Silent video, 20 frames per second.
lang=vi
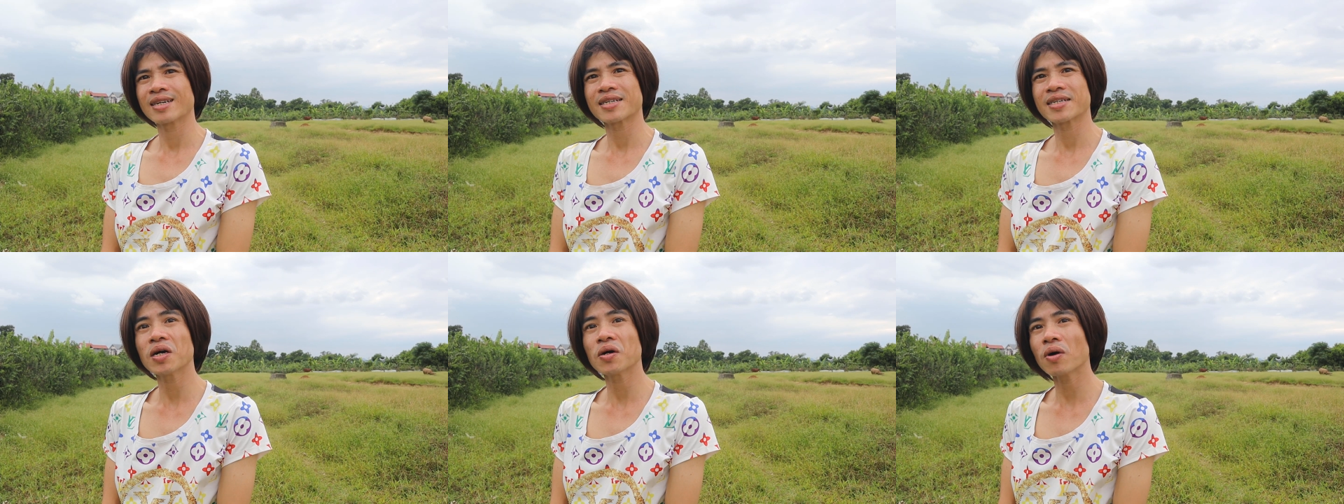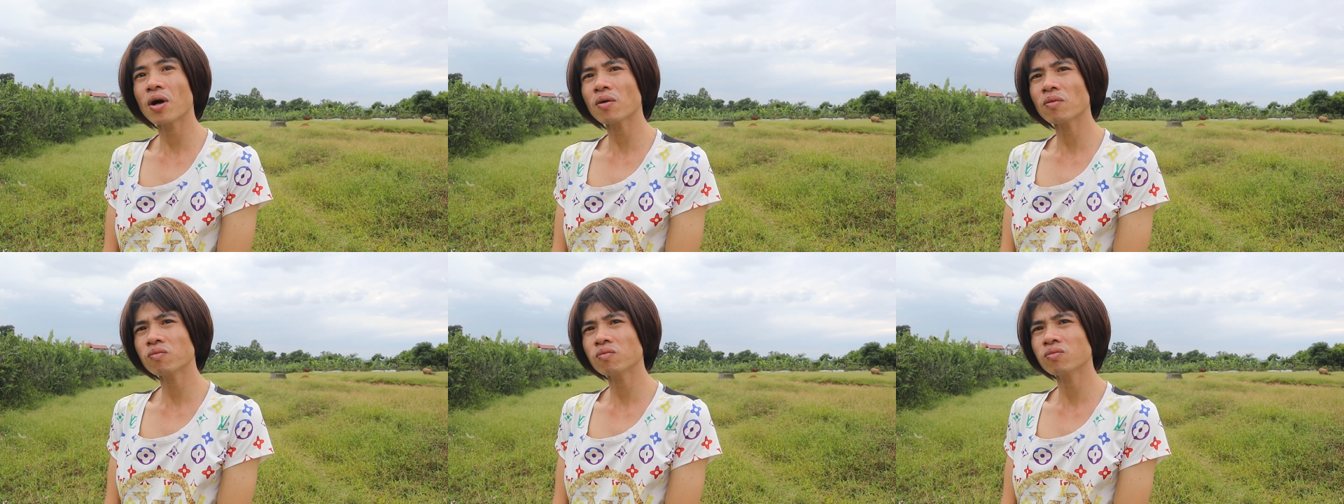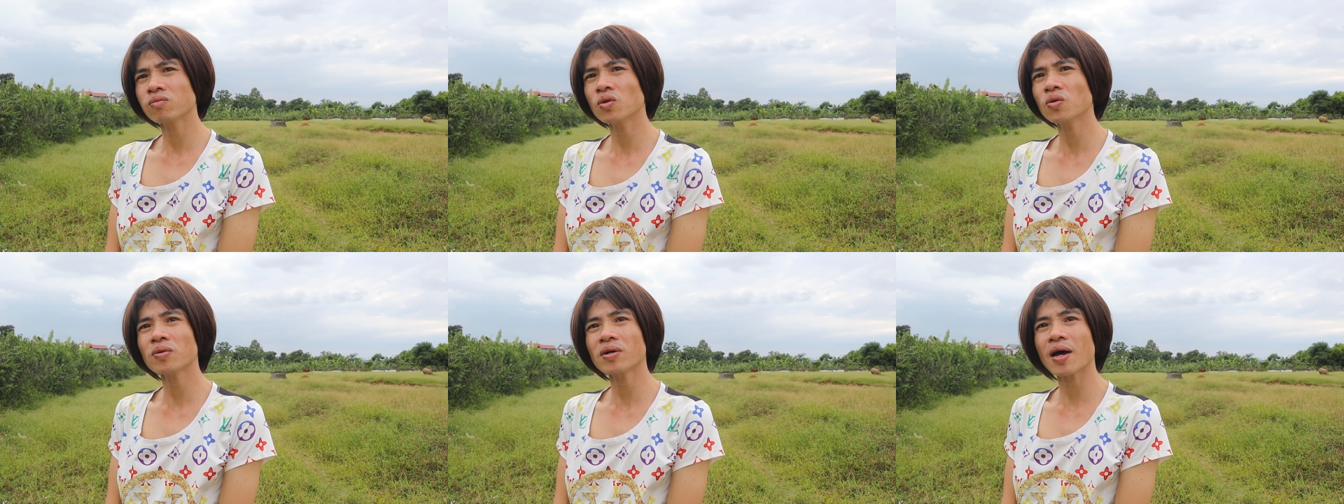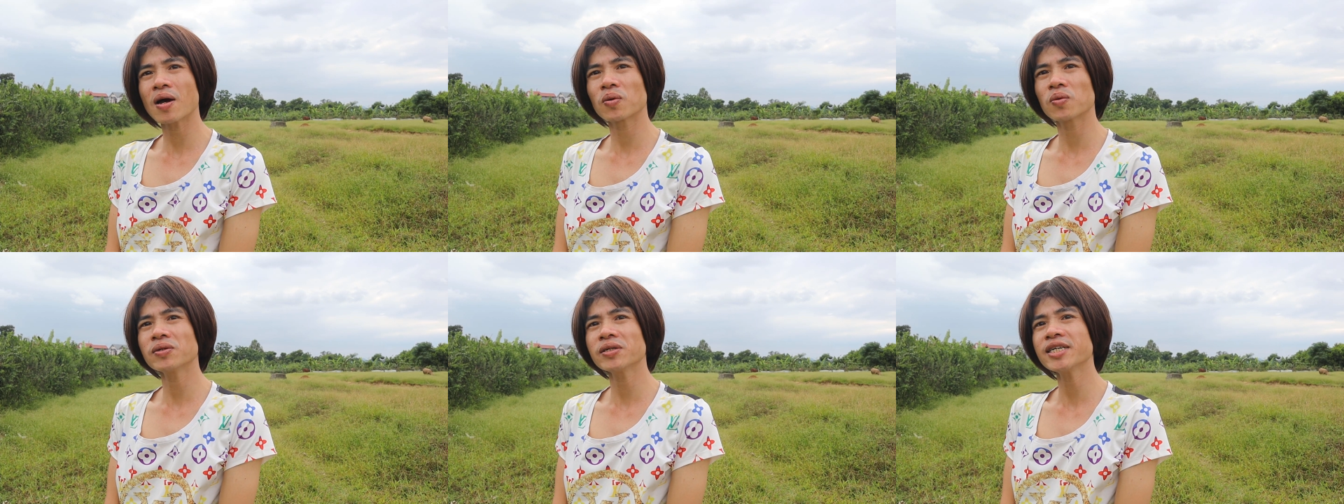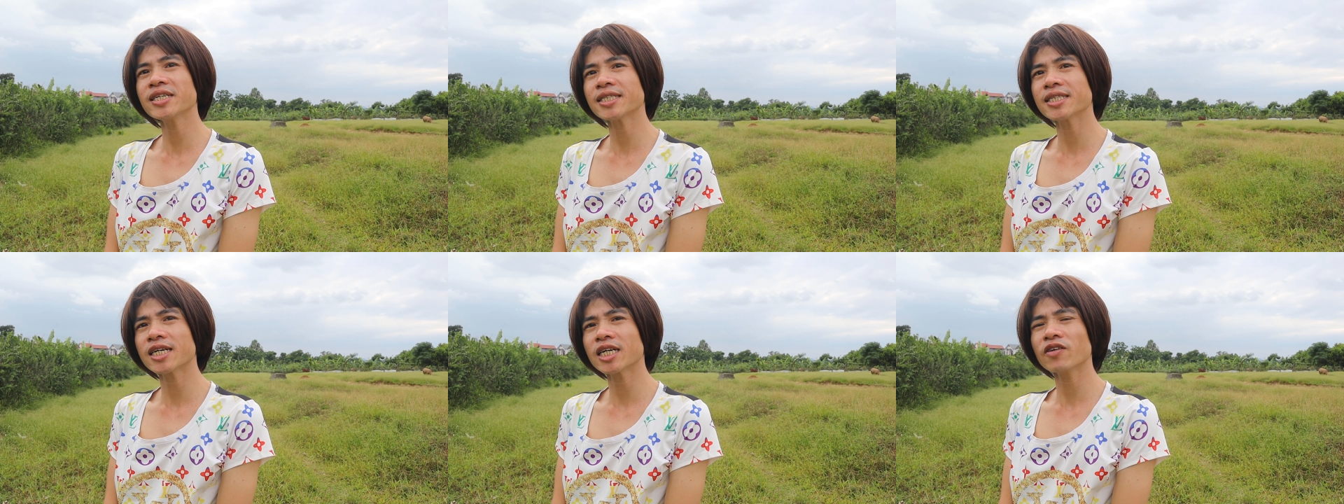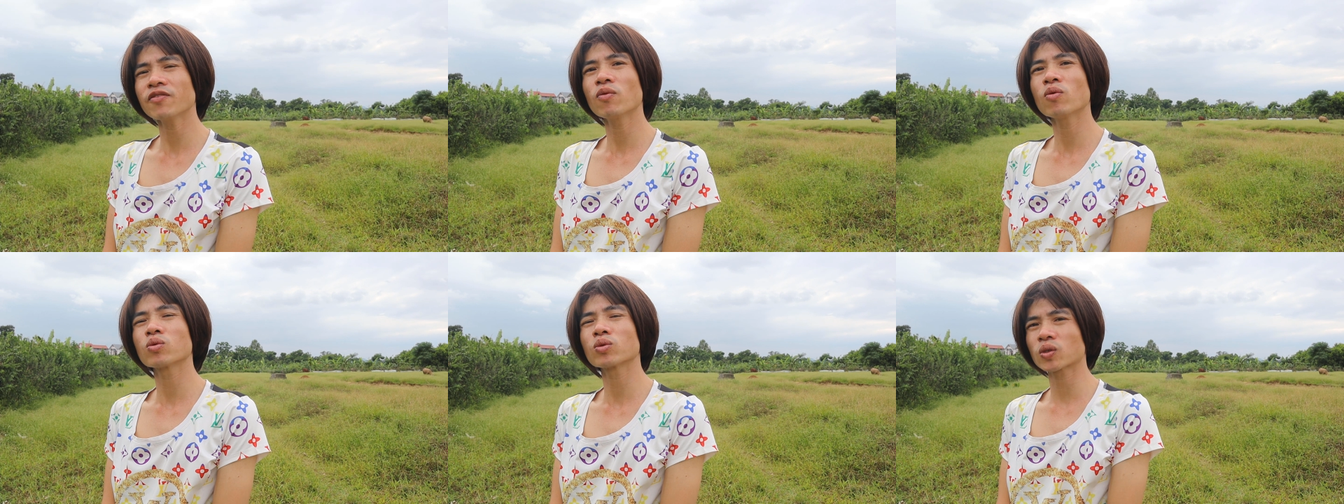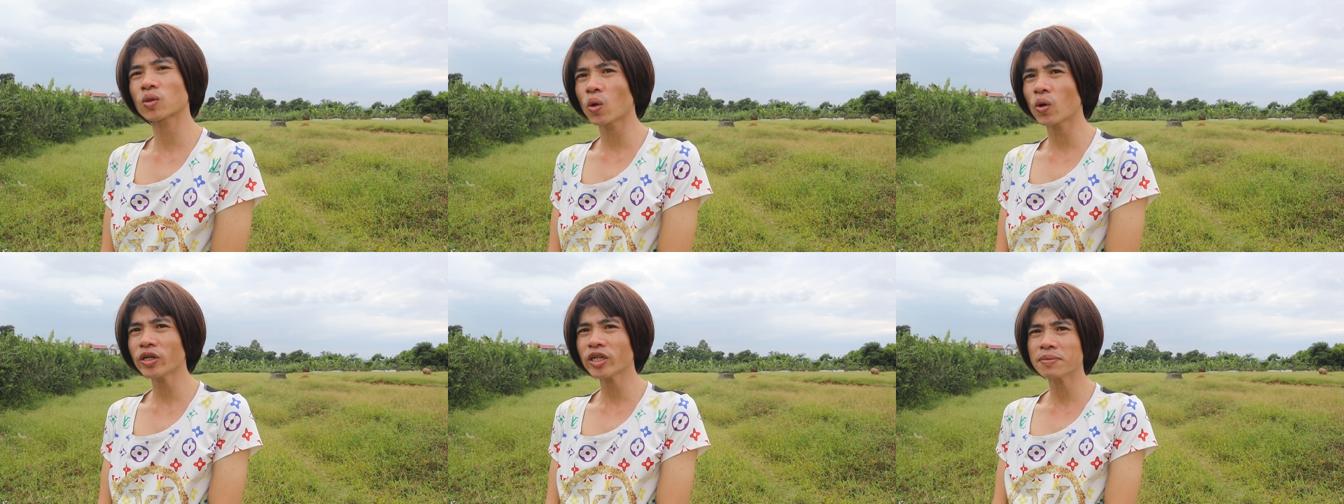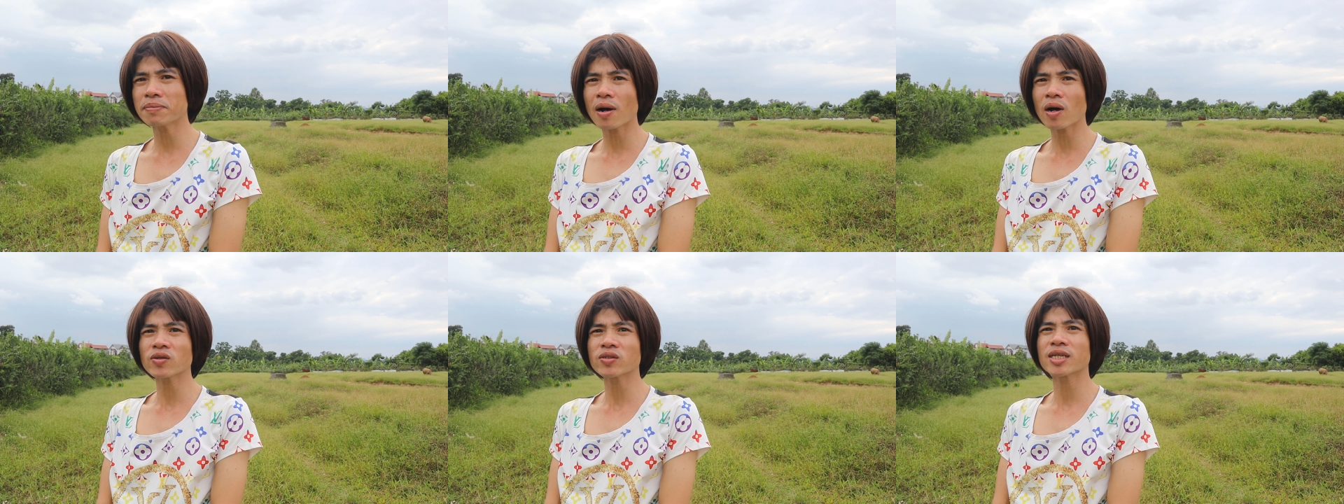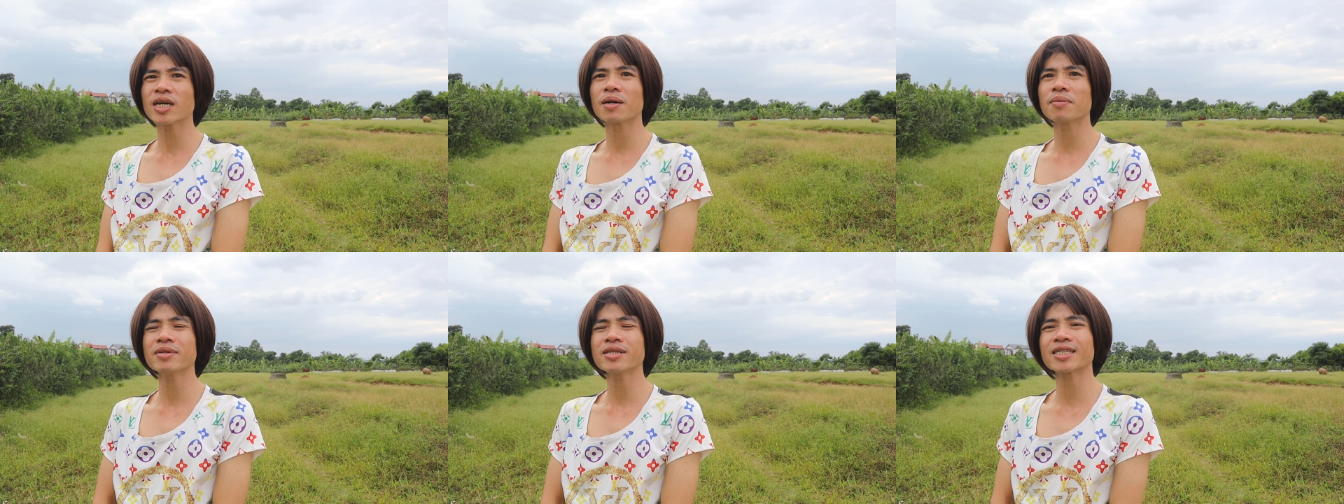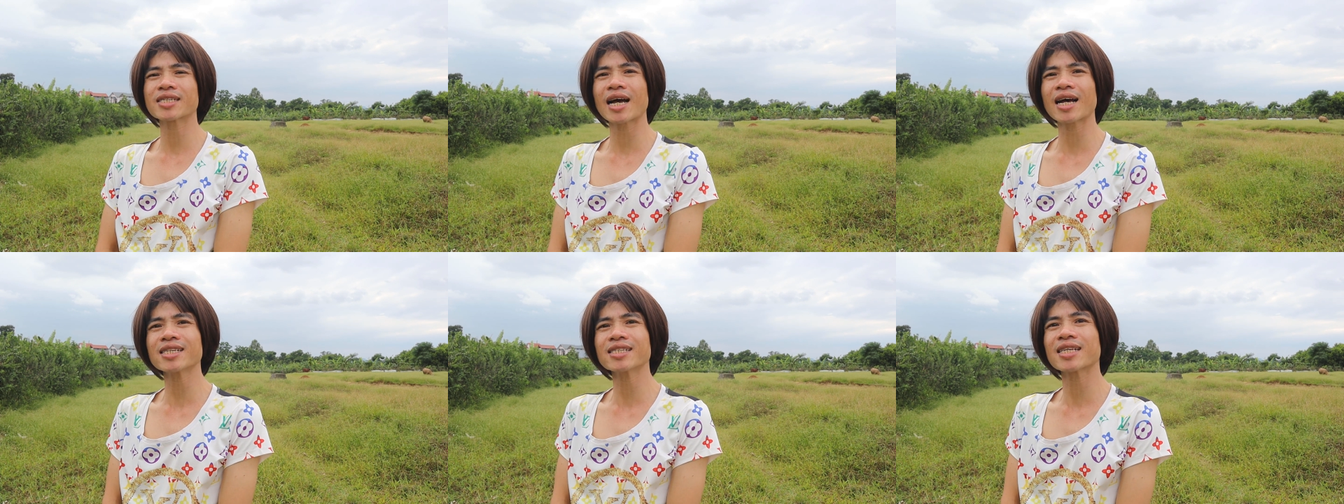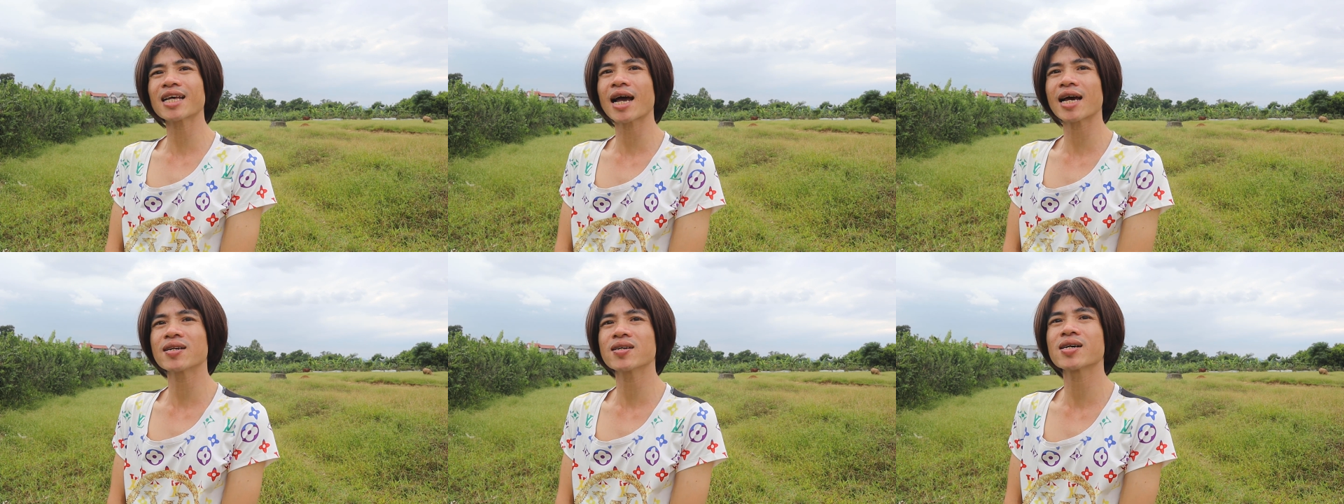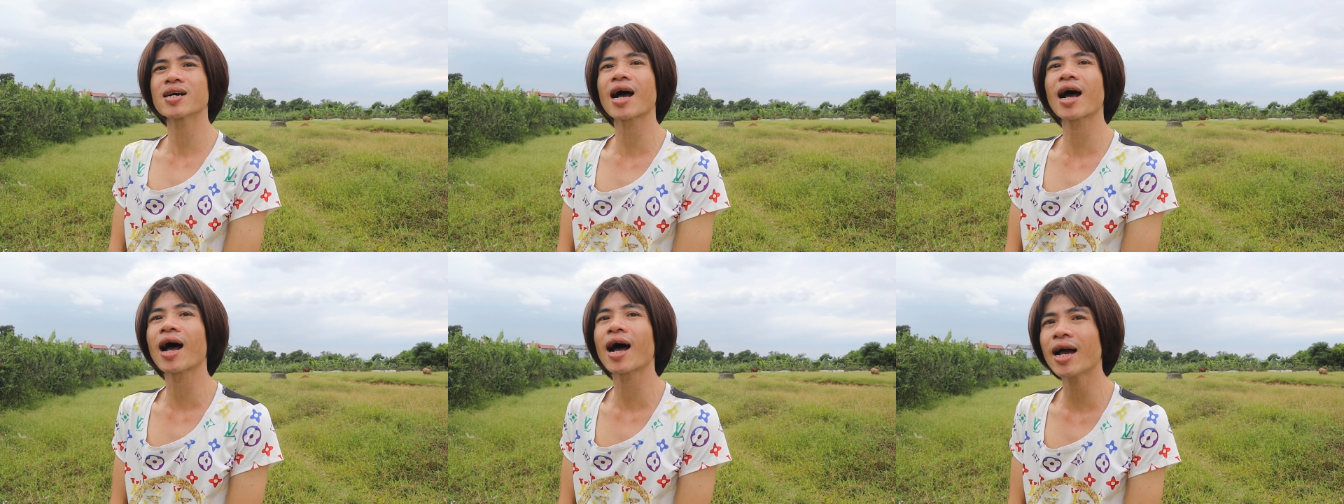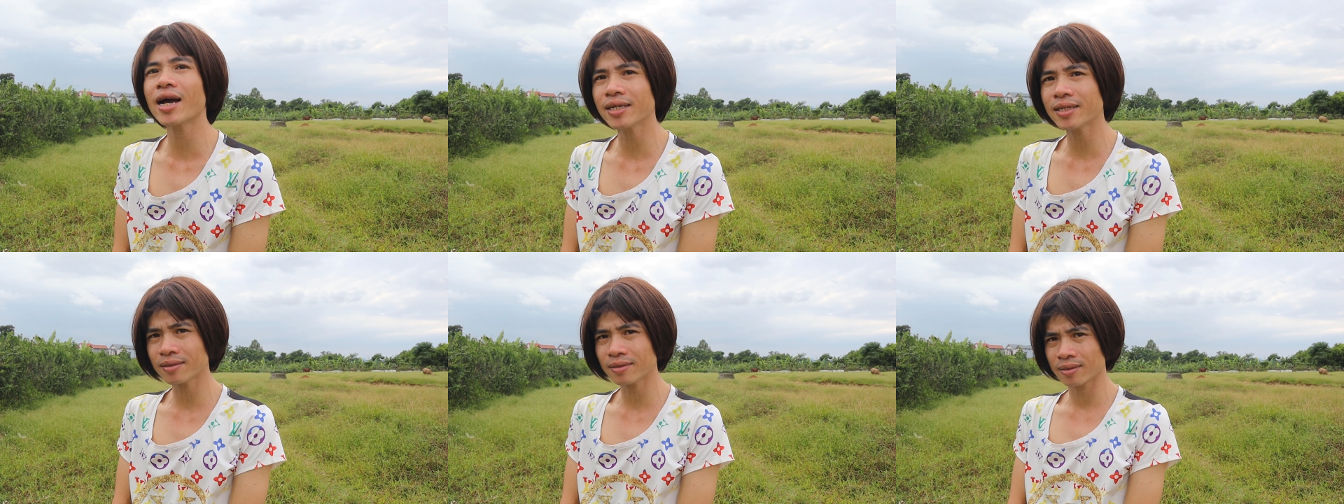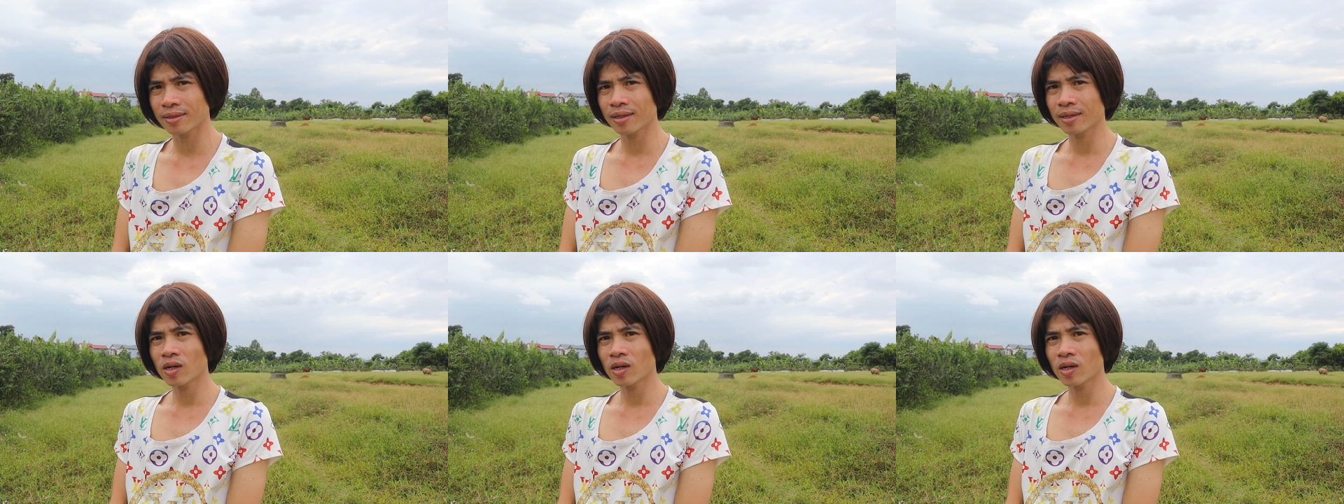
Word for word: Đầu óc lúc nào cũng nghĩ tới cái vùng tối thì bao giờ mới sáng dạ được hả anh?